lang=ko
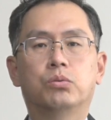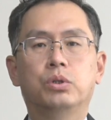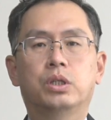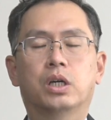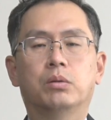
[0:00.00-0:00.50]

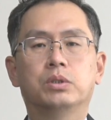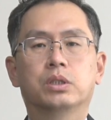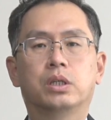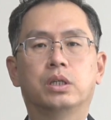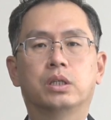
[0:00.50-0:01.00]
우리 다음
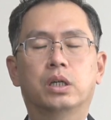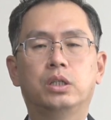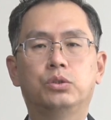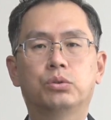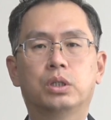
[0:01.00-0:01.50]
시간엔
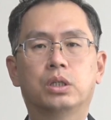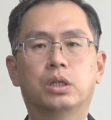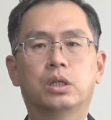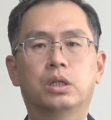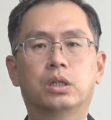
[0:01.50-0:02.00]

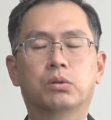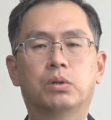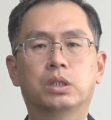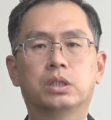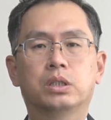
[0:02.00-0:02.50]
탈출하다
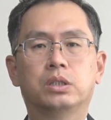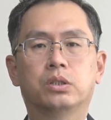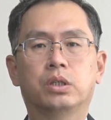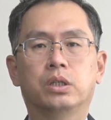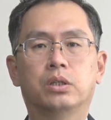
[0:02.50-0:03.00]
라고
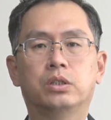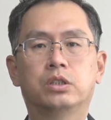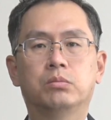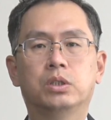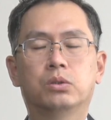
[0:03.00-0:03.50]
학창시절에
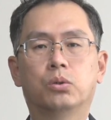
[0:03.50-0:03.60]
열심히